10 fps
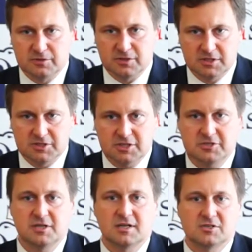których
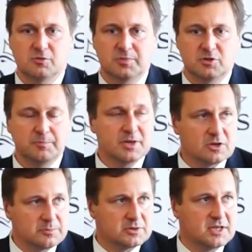szczęście nastąpi
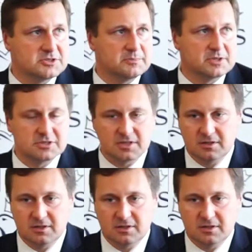dopiero po dacie 1